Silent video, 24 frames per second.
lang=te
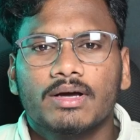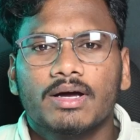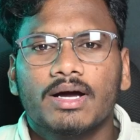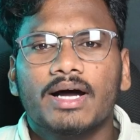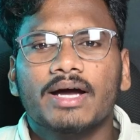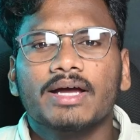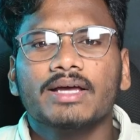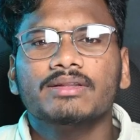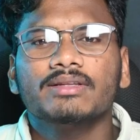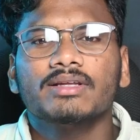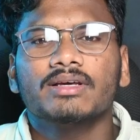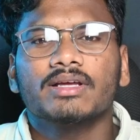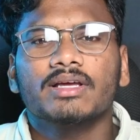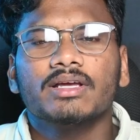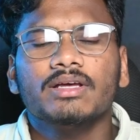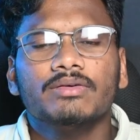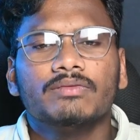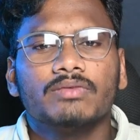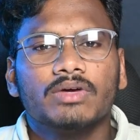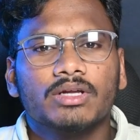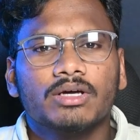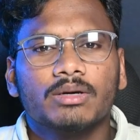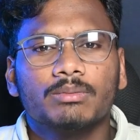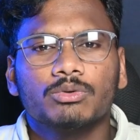హాయ్ అందరికీ
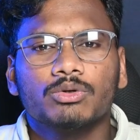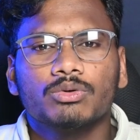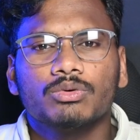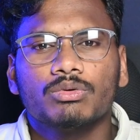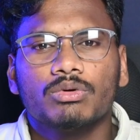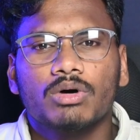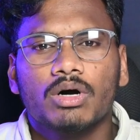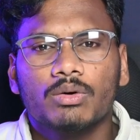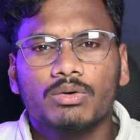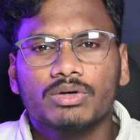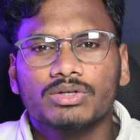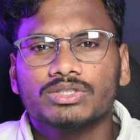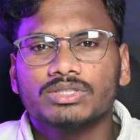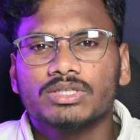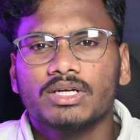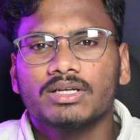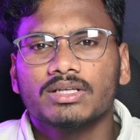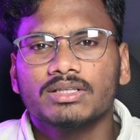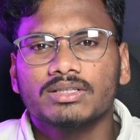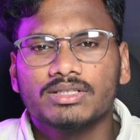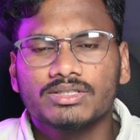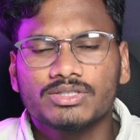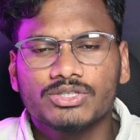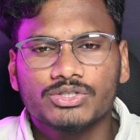వెల్కమ్ టు అవర్
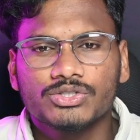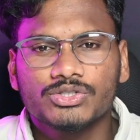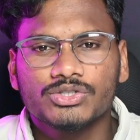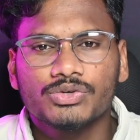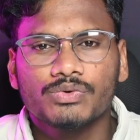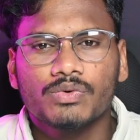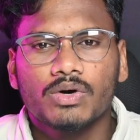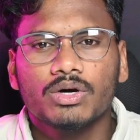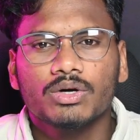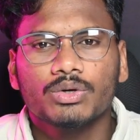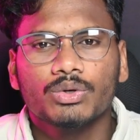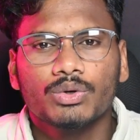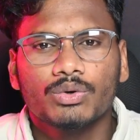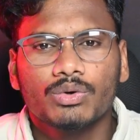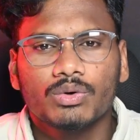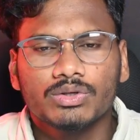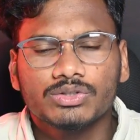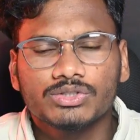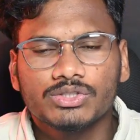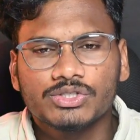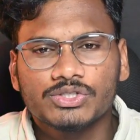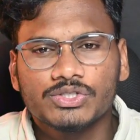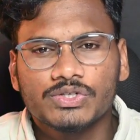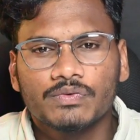ఛానల్ దిస్ ఇస్ శివ యూర్
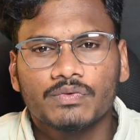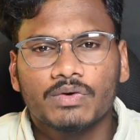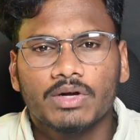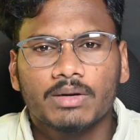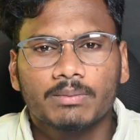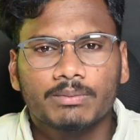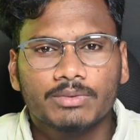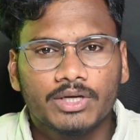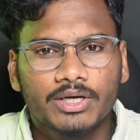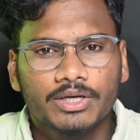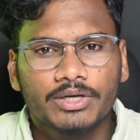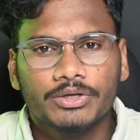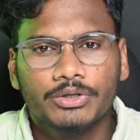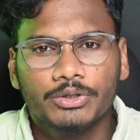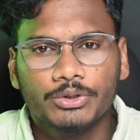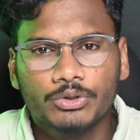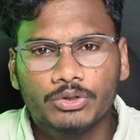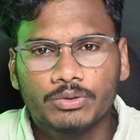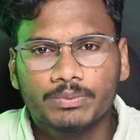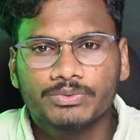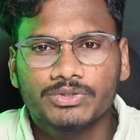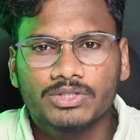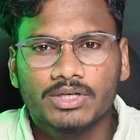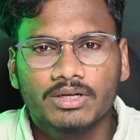వాచింగ్ శివరామ్ టెక్
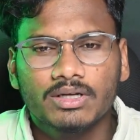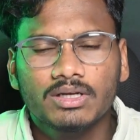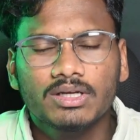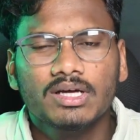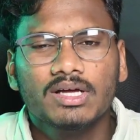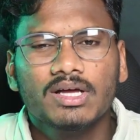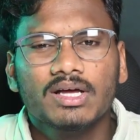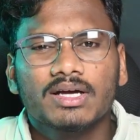యూట్యూబ్ ఛానల్